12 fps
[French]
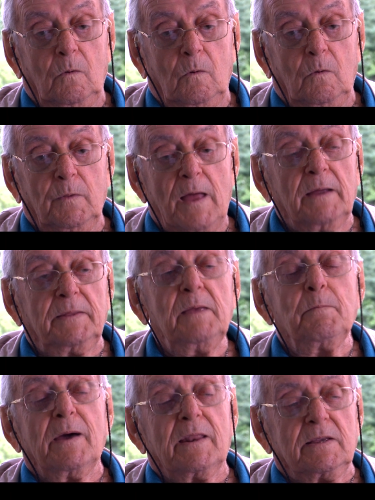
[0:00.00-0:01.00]
on n'en
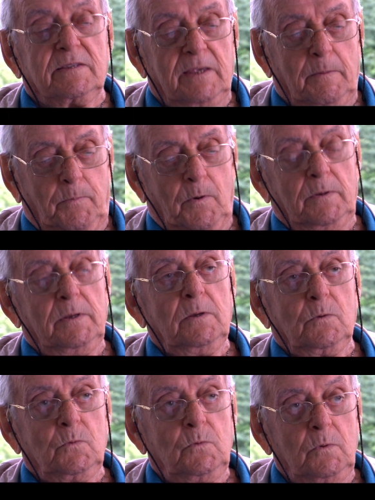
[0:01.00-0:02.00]
débarrassait pas
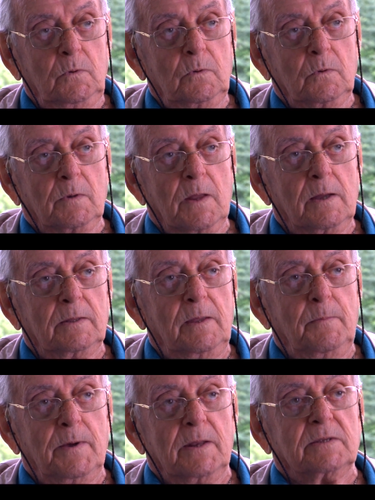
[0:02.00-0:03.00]
les rues, on n'en
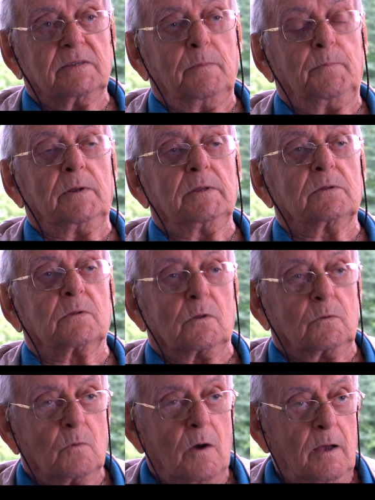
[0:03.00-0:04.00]
débarrassait pas les
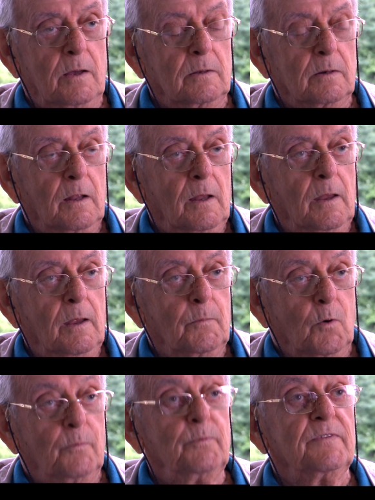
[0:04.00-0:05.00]
trottoirs.
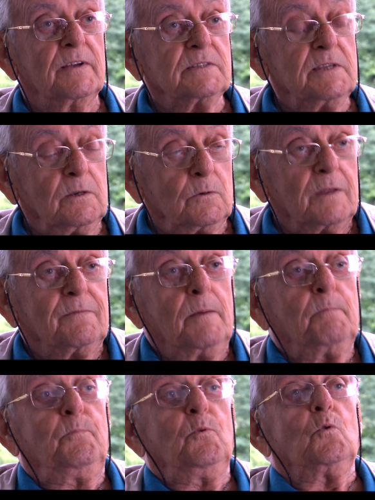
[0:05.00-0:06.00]
Puis on pouvait dire qu'on avait
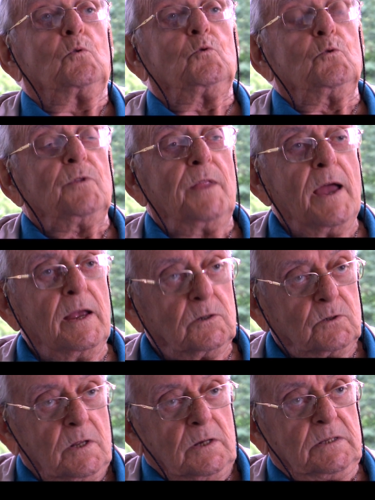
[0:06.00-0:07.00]
beaucoup de
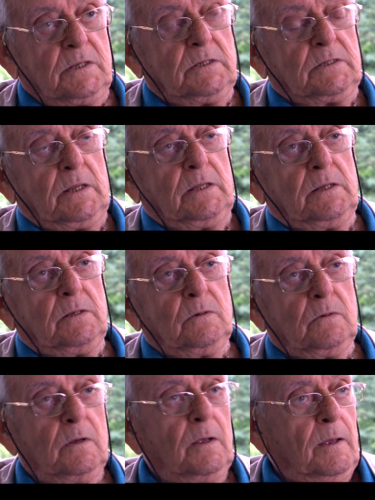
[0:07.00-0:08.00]
neige dans ces années-là.
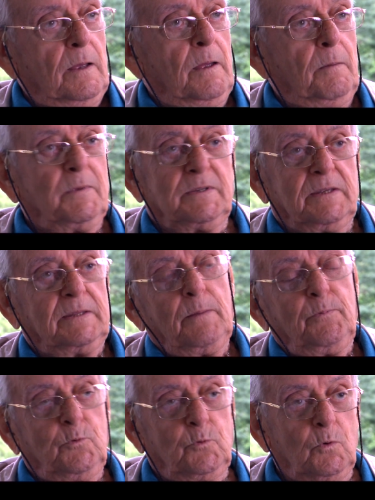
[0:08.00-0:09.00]
Mais c'était
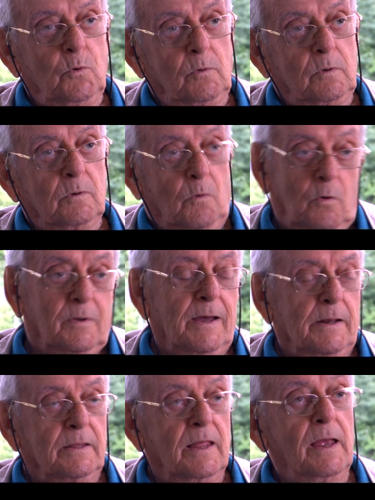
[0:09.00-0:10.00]
plutôt qu'on
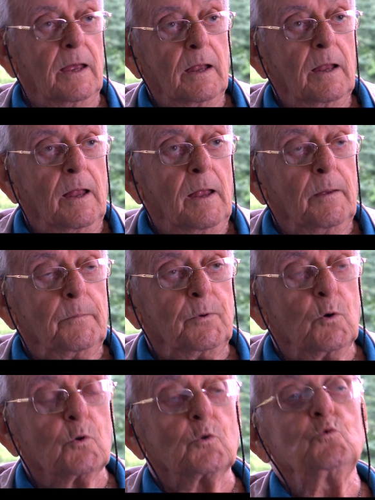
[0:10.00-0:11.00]
gardait
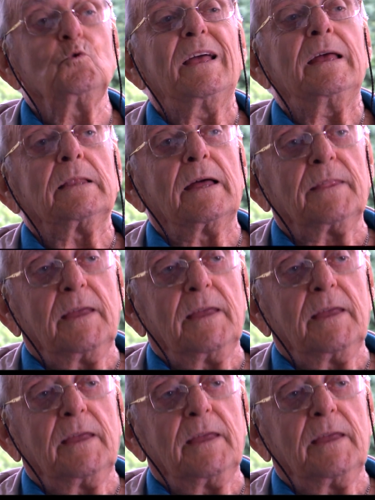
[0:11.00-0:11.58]
puis on roulait la